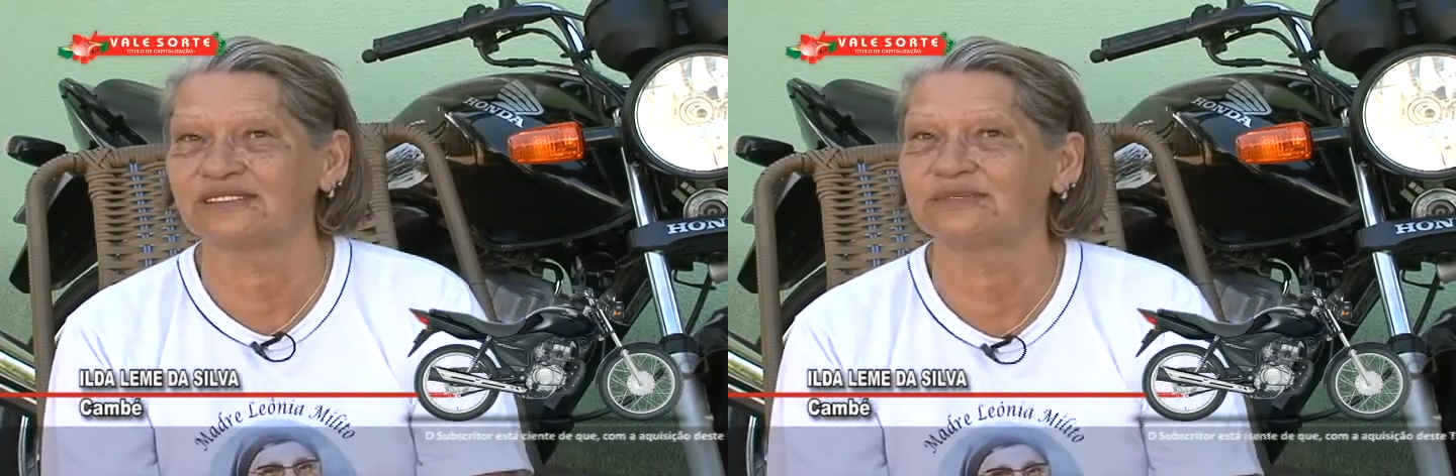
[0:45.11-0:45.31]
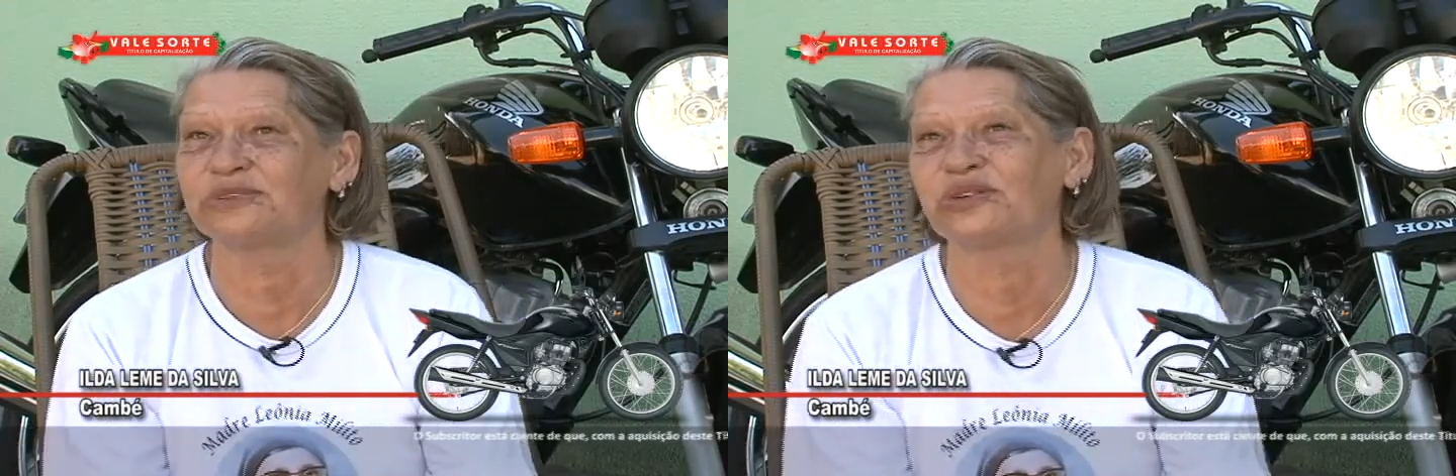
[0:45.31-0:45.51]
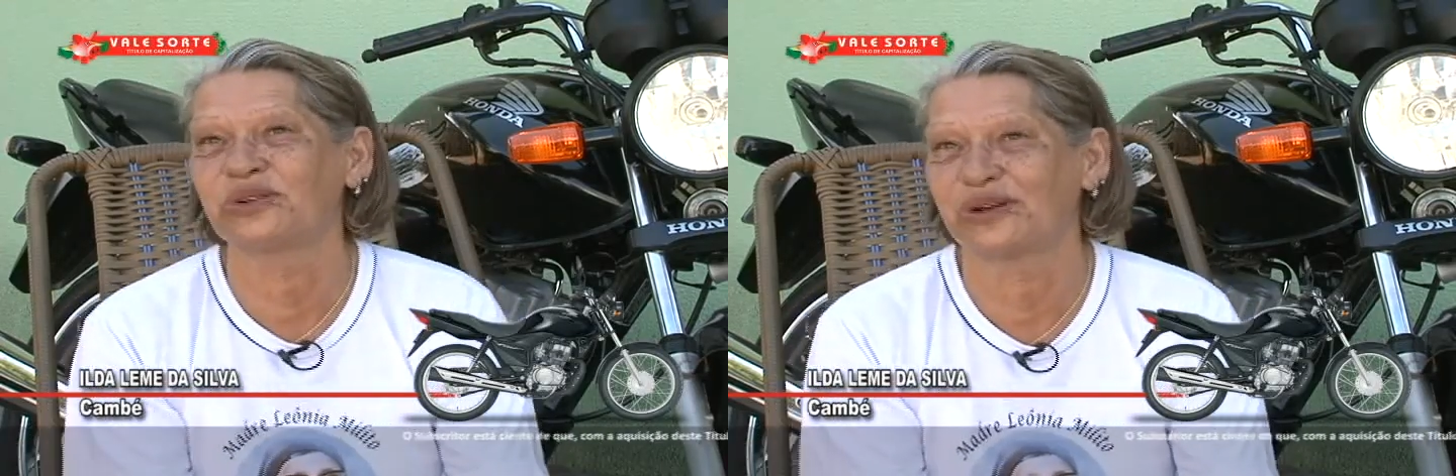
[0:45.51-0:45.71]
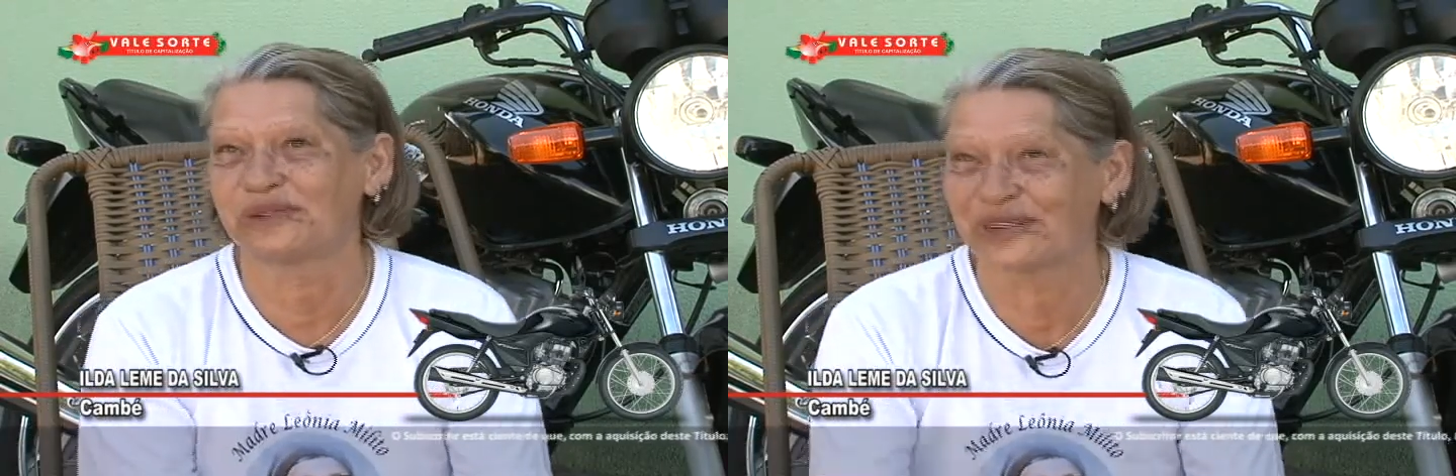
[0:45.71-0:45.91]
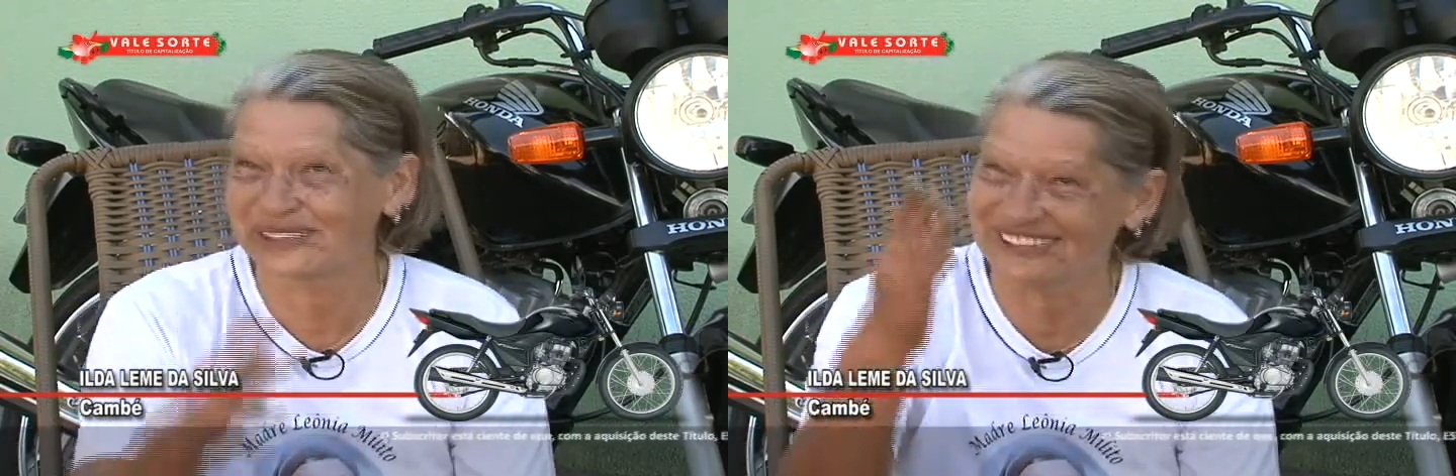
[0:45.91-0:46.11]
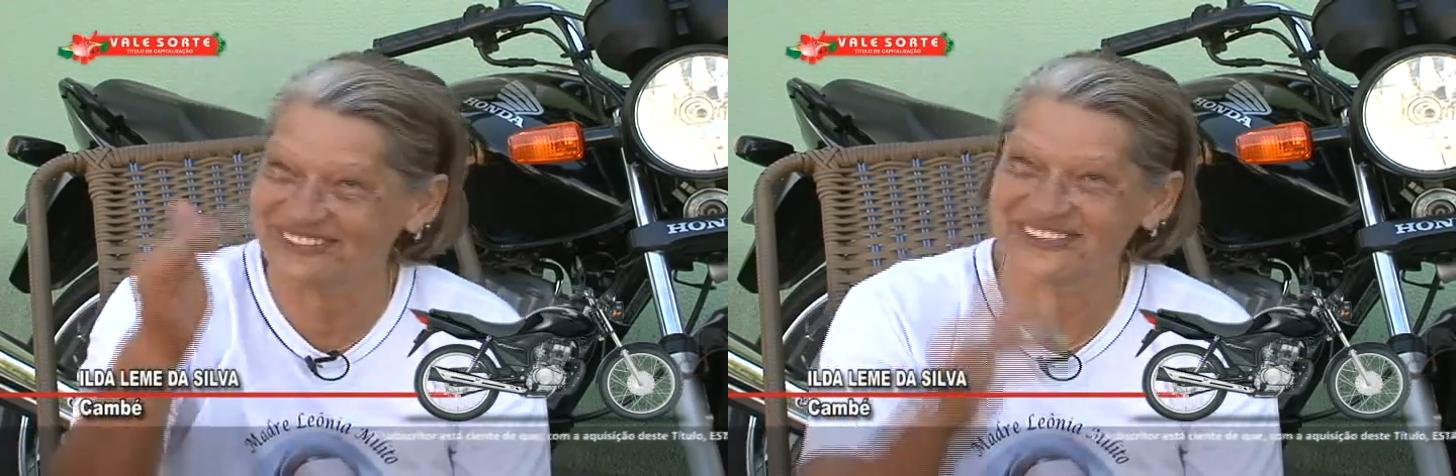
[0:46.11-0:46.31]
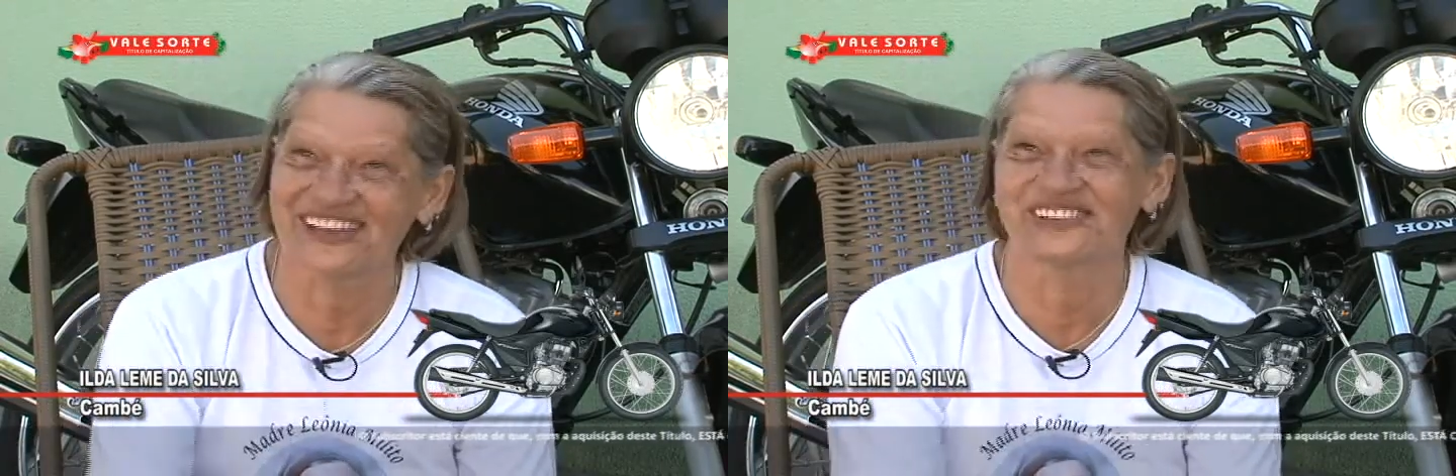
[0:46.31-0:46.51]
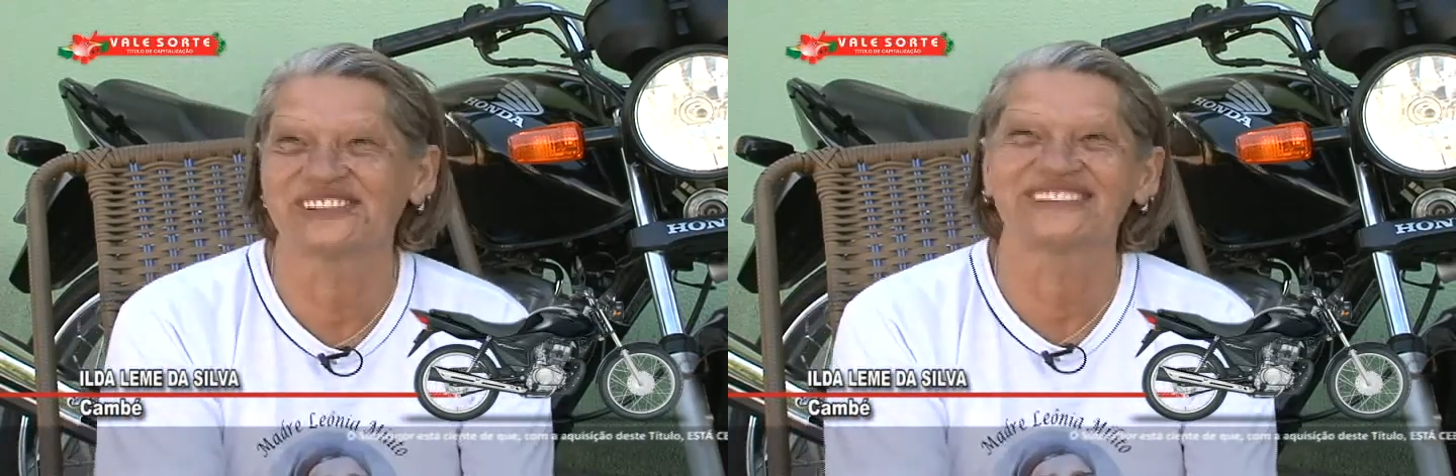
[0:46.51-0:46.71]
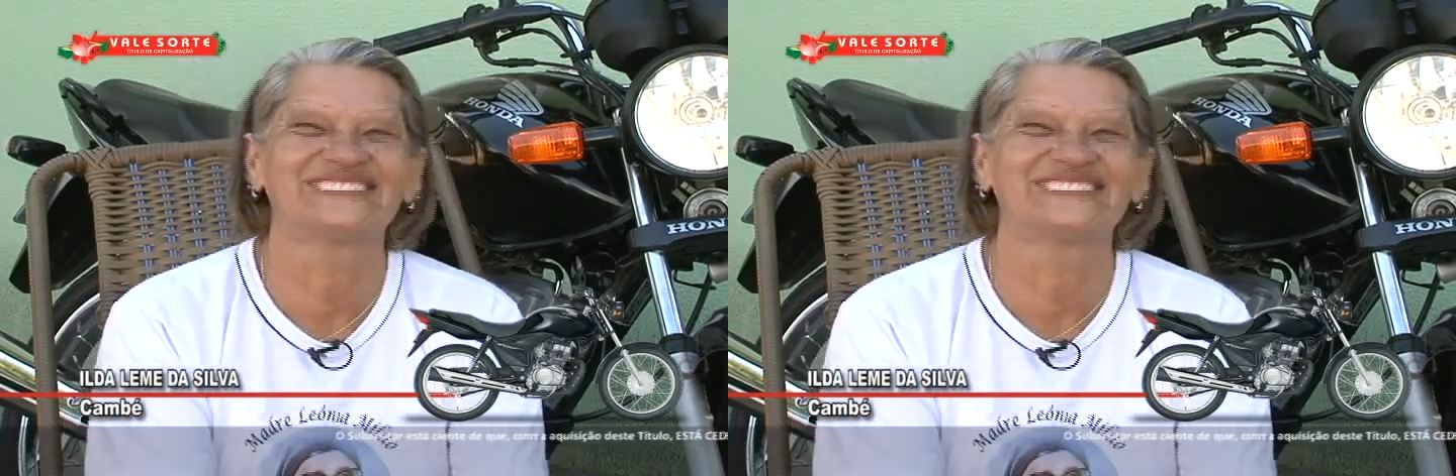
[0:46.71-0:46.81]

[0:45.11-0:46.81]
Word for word: o meu nome, a hora que você falou.